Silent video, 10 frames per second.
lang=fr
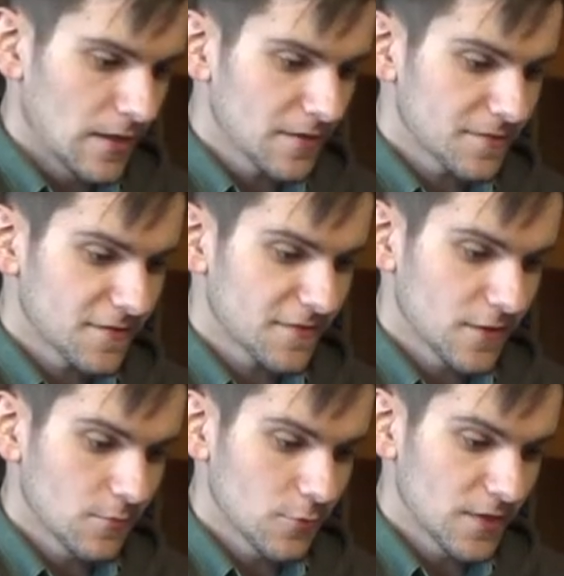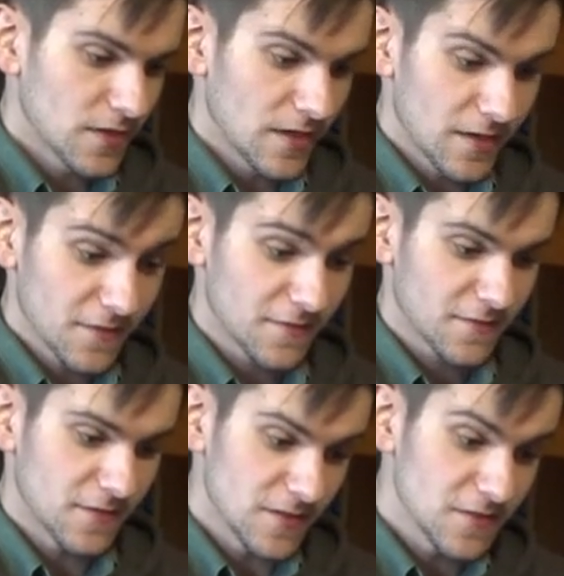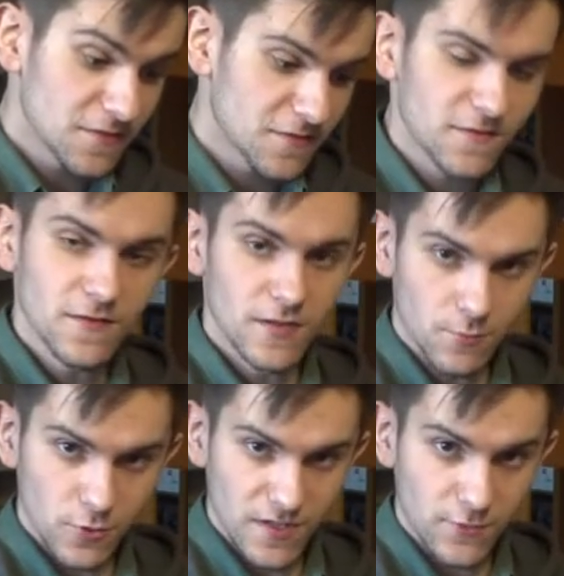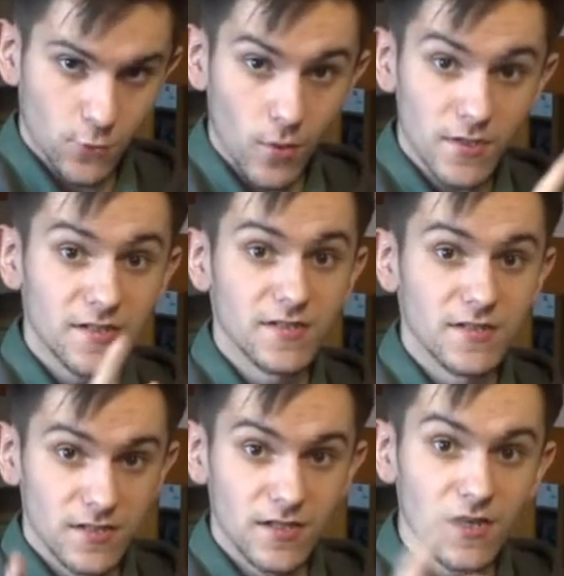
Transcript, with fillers: la Tesla Model S, X et Model 3 qui